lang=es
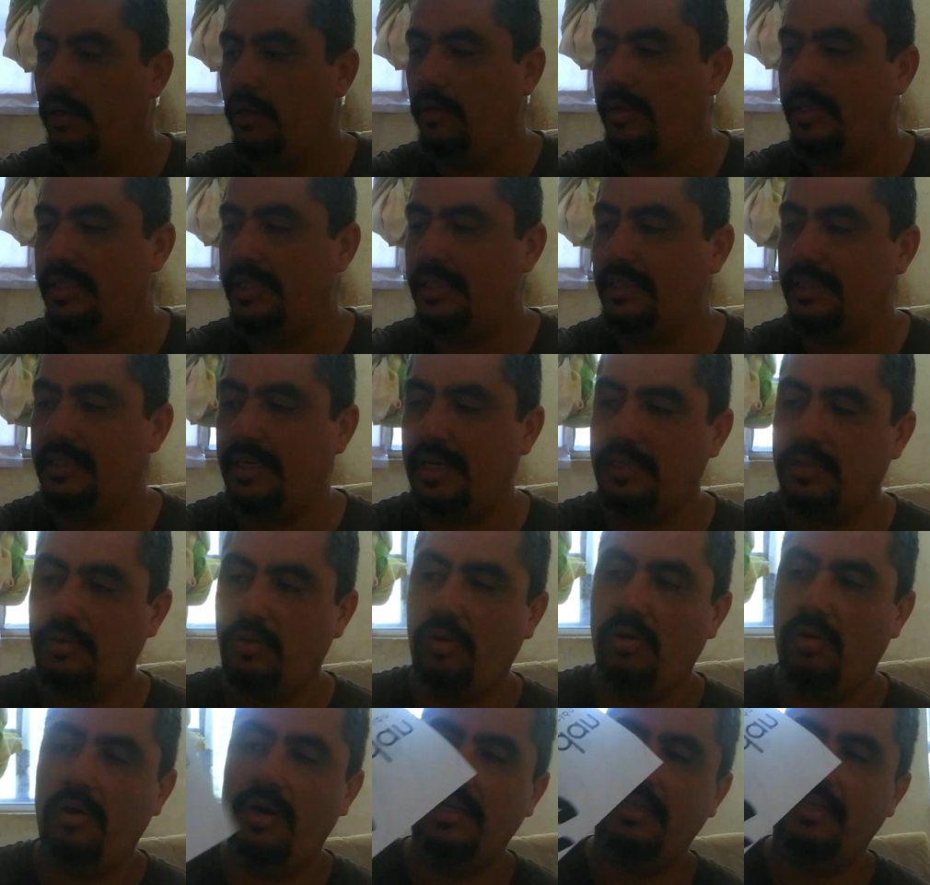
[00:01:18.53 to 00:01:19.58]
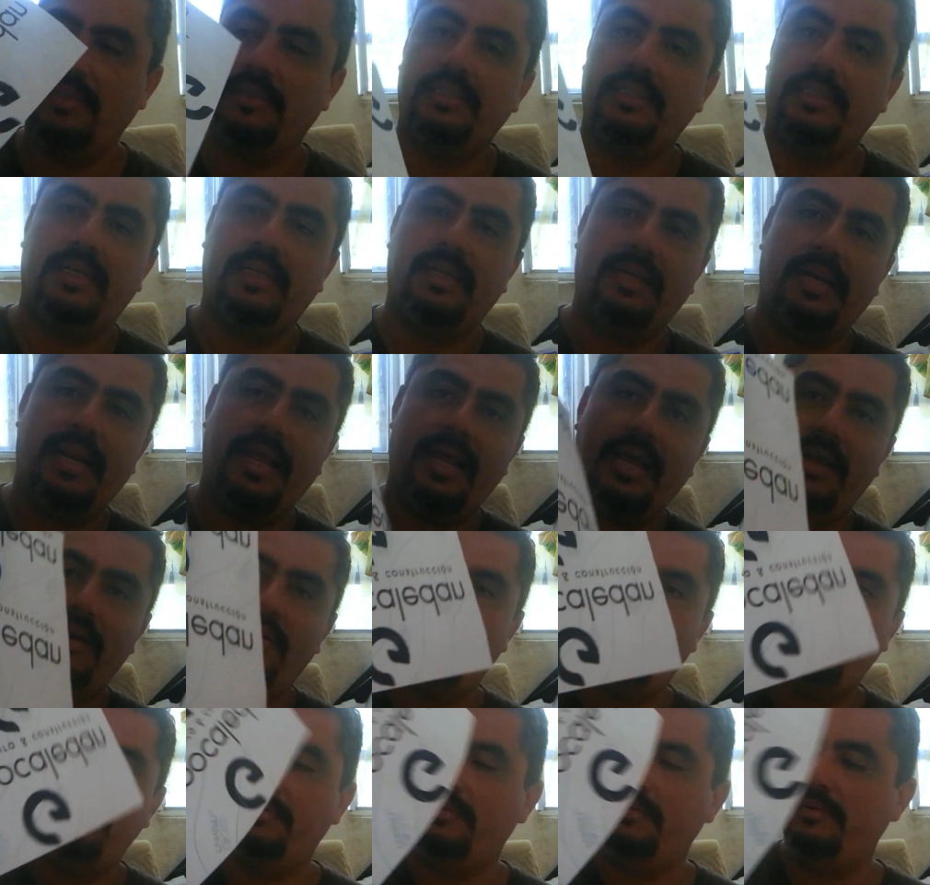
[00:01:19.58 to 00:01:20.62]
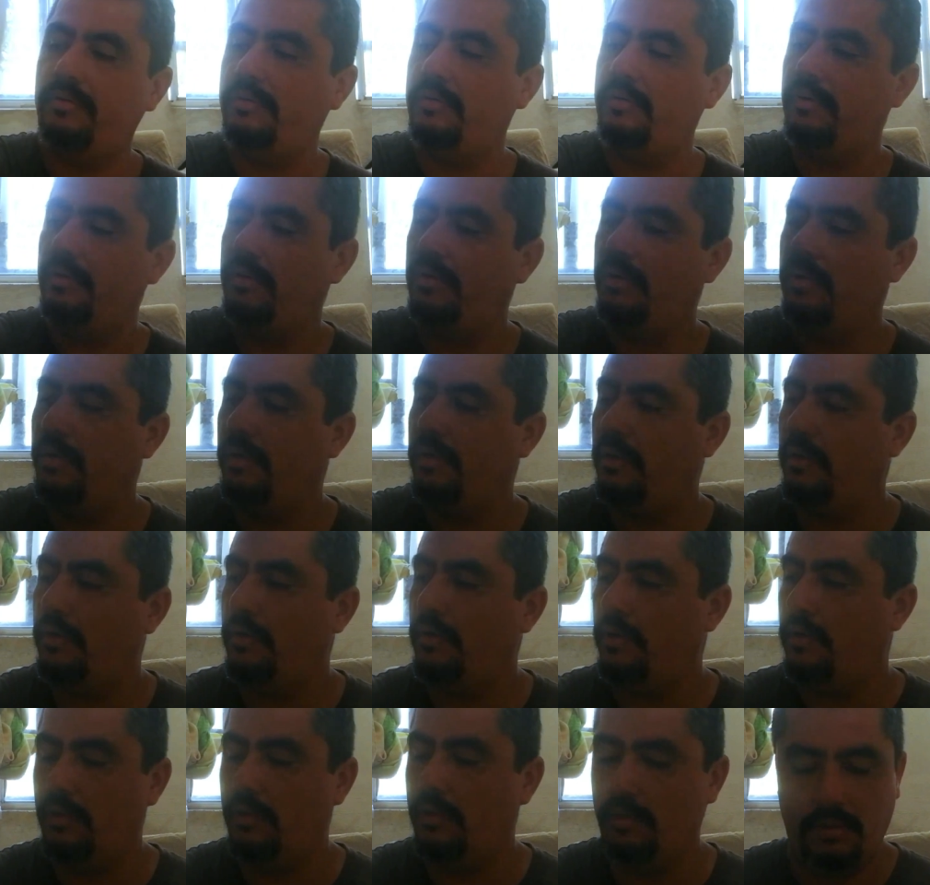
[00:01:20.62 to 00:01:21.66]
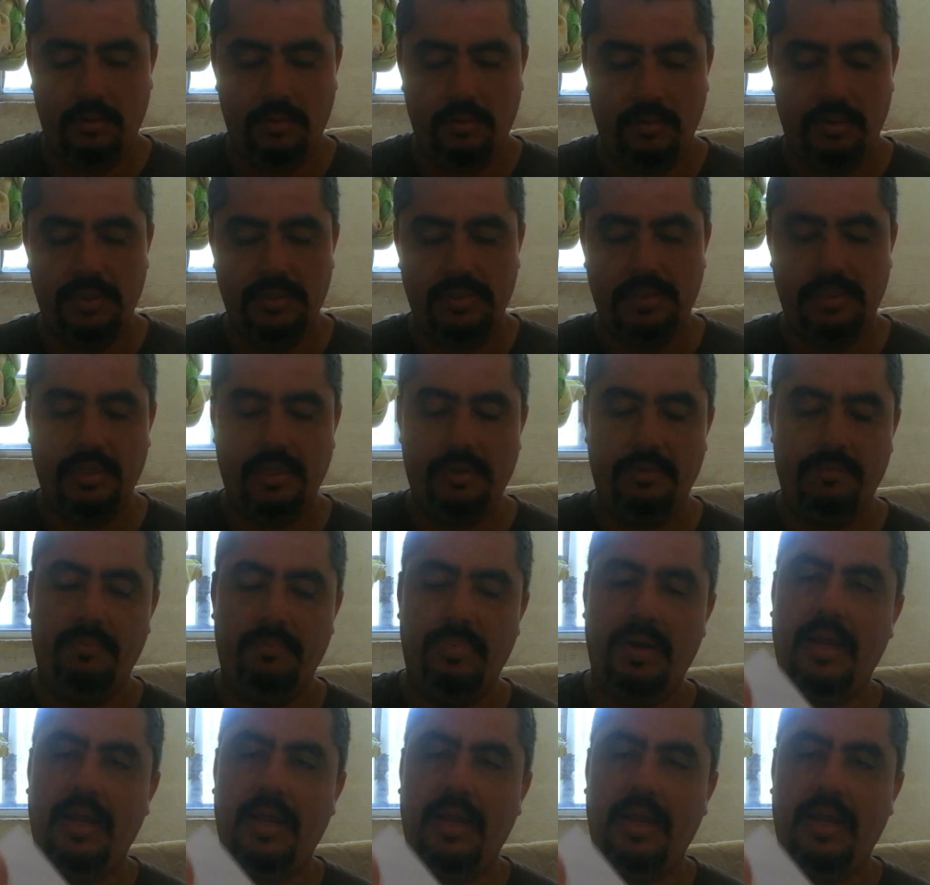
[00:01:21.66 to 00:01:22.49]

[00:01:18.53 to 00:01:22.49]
Lo hice en tres colores, dicen negro, lo hice en